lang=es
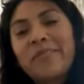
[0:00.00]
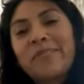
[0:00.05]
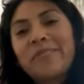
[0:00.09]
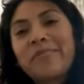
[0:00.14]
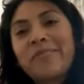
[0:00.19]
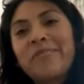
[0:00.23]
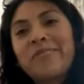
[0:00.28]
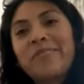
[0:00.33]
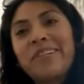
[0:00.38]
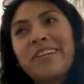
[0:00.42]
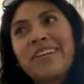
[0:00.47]

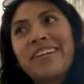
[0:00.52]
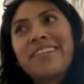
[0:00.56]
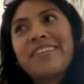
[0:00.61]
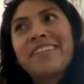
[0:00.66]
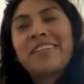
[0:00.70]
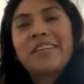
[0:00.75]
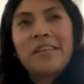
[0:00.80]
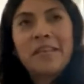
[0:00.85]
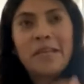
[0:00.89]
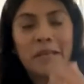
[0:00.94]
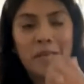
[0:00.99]
controlar
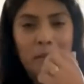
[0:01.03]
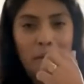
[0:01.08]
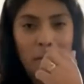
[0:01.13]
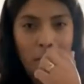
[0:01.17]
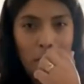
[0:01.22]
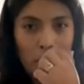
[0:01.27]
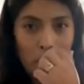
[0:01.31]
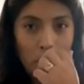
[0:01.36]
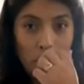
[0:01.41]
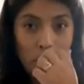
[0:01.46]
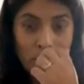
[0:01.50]

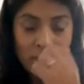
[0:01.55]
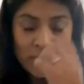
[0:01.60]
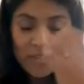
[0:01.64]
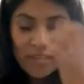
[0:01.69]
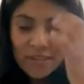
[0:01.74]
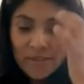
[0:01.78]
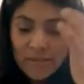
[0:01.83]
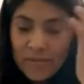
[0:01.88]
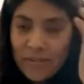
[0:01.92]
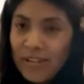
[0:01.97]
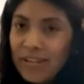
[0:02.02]
y, comencé
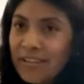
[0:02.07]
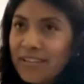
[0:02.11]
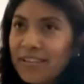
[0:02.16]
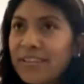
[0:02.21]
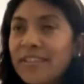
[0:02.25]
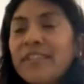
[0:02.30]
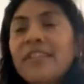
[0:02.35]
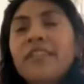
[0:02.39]
a llorar.